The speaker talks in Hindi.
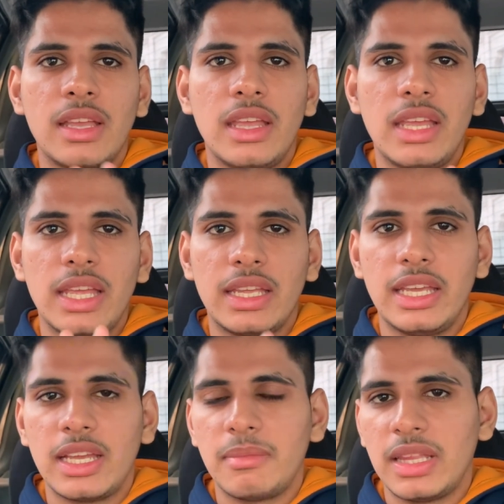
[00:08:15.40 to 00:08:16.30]
एक
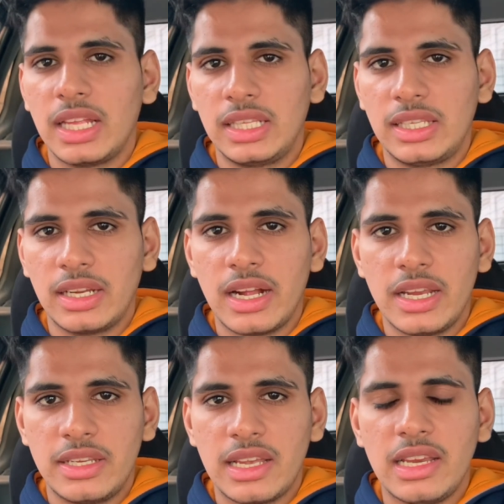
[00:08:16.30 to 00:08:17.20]
गियर में ज़्यादातर
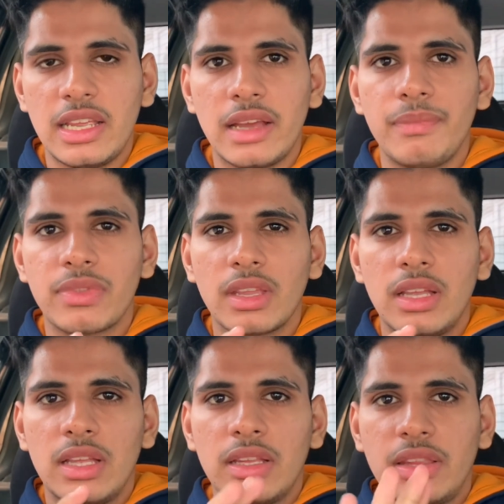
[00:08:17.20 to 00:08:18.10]
गाड़ी चली है
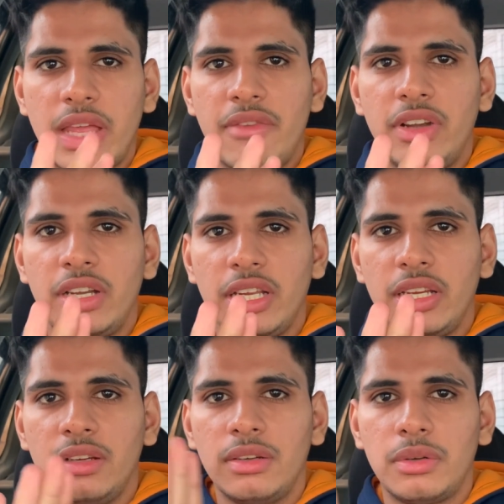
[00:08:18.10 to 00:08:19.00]
सेवेंटी
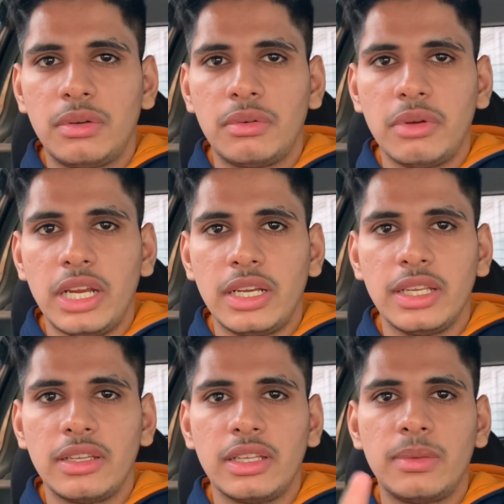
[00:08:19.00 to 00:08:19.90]
टू
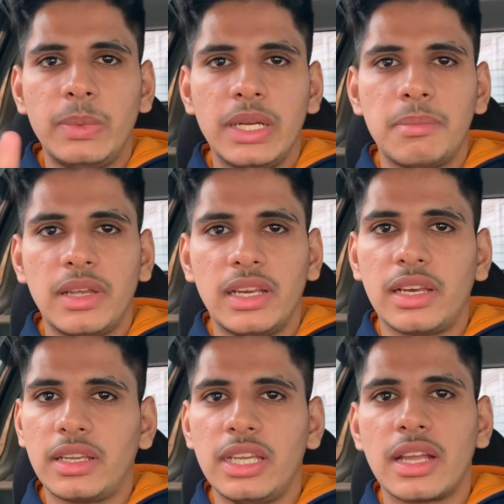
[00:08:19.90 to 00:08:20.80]
एटी की स्पीड पे
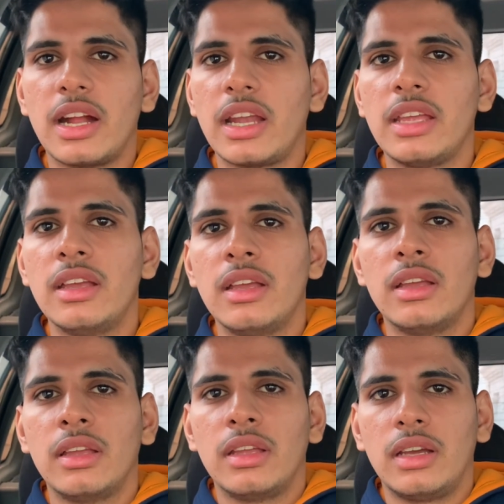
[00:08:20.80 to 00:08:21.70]
रखी है गाड़ी
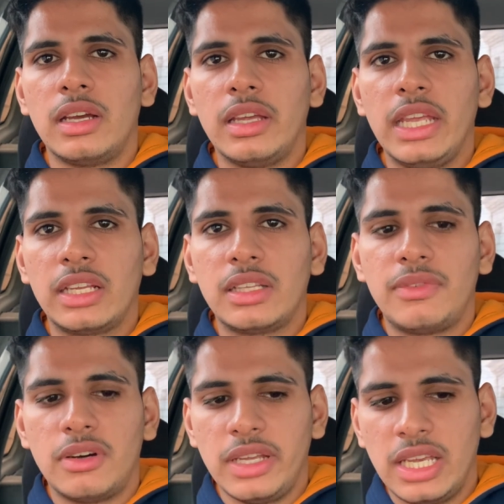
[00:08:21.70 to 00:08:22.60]
एक
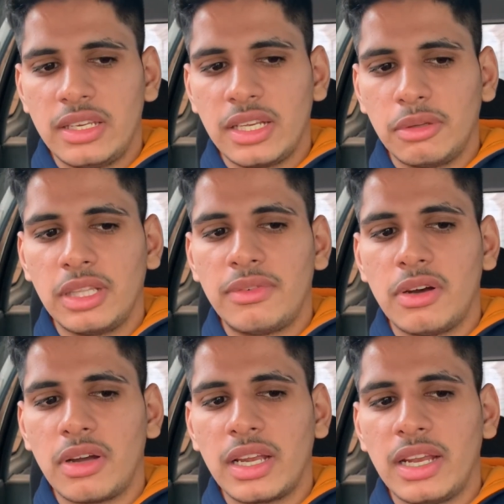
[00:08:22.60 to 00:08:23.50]
दफ़ा एक या दो दफ़ा
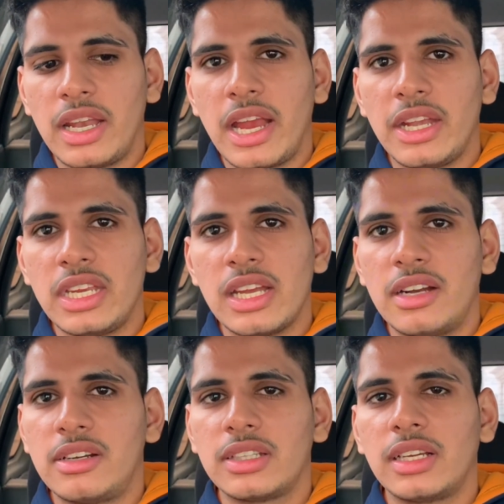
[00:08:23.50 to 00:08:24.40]
होगा कि नाइन्टी या
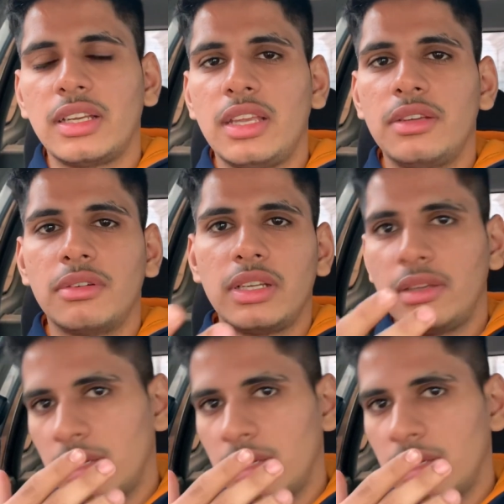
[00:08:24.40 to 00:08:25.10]
हंड्रेड तक गई होगी